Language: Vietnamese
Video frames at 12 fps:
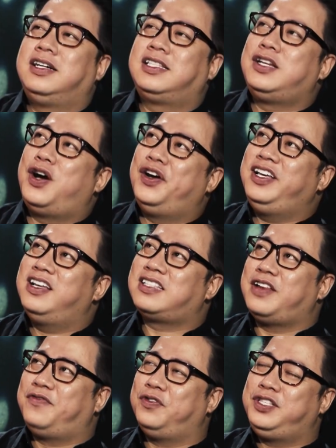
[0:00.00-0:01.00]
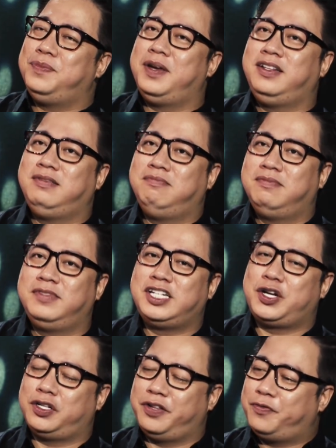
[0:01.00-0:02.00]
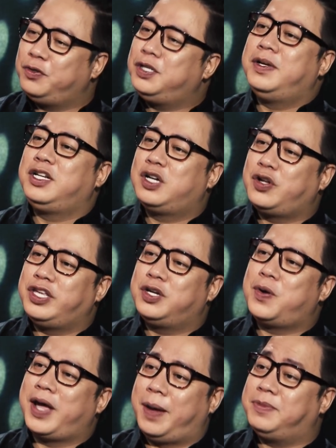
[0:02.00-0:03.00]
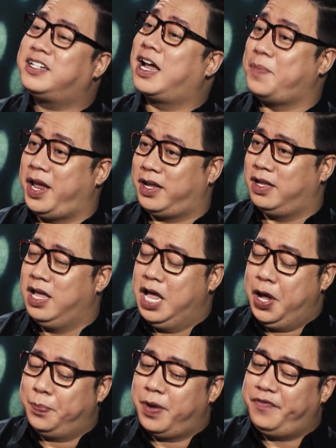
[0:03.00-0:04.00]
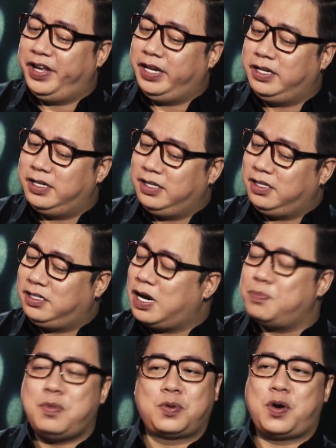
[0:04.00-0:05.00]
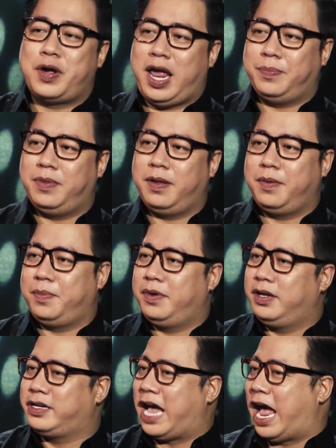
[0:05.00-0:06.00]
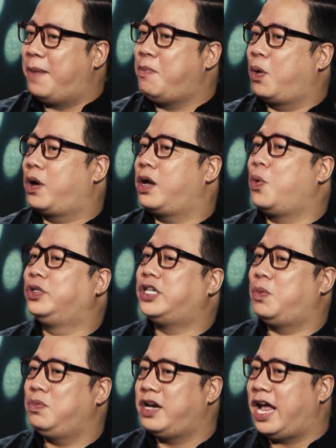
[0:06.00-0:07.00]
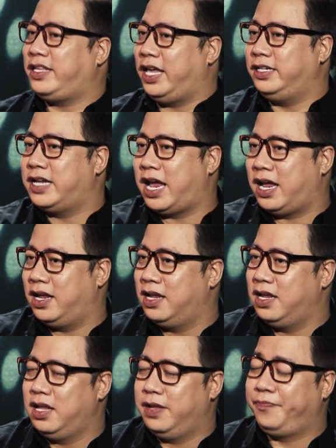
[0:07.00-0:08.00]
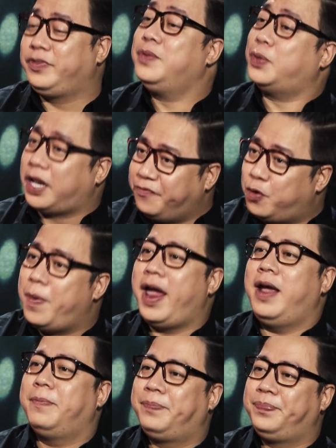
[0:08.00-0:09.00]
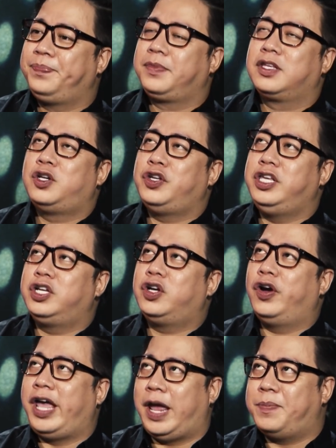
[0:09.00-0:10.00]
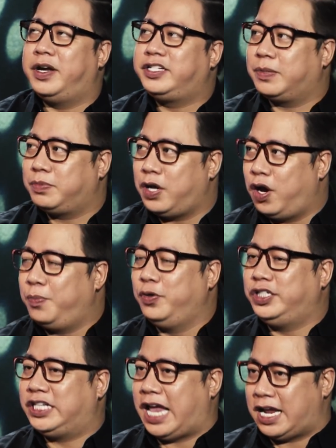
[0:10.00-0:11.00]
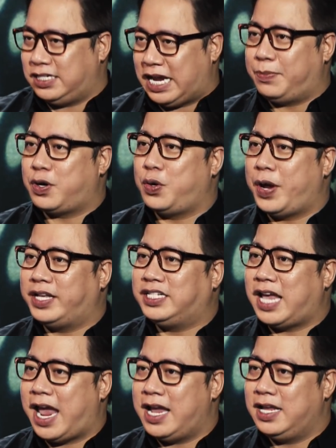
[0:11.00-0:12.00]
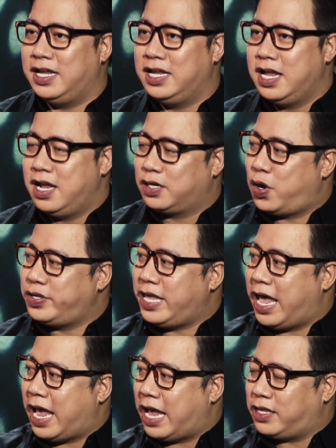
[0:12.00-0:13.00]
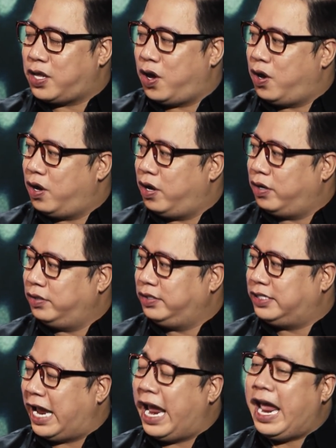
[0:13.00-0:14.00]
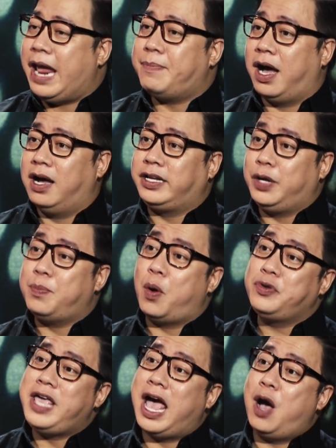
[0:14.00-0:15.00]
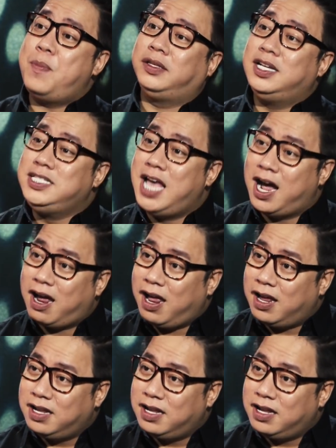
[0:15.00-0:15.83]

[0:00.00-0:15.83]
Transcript: người ta nói thành phố hồ chí minh sài gòn thành phố hồ chí minh có những con hẻm rất đặc biệt dạ. bởi vì trong một con hẻm cả một cái cuộc sống nó đang diễn ra dạ, vâng như một thành phố bé dạ. có những con hẻm ở trong đó buổi sáng ra em có đồ ăn sáng dạ. có nhà cho trẻ em ở kiểu mẫu giáo mà tư nhân á